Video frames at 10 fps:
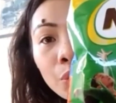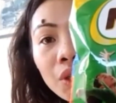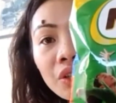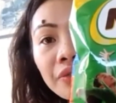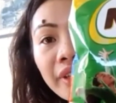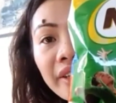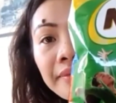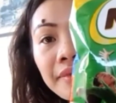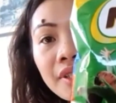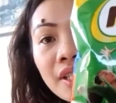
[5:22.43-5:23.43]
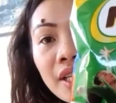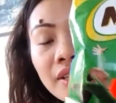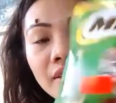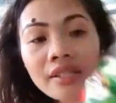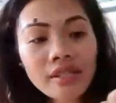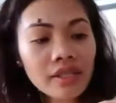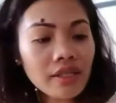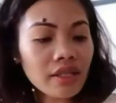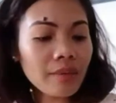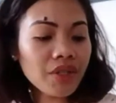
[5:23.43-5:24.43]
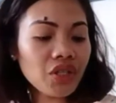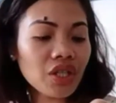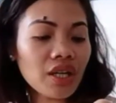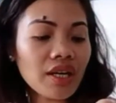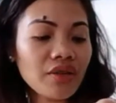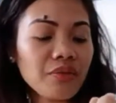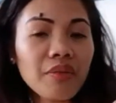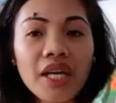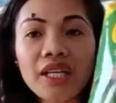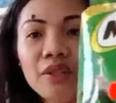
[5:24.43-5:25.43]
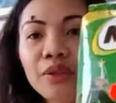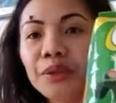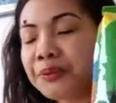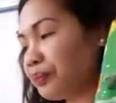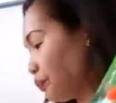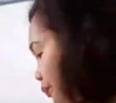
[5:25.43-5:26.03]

on 25 cents naman siya, yung Milo.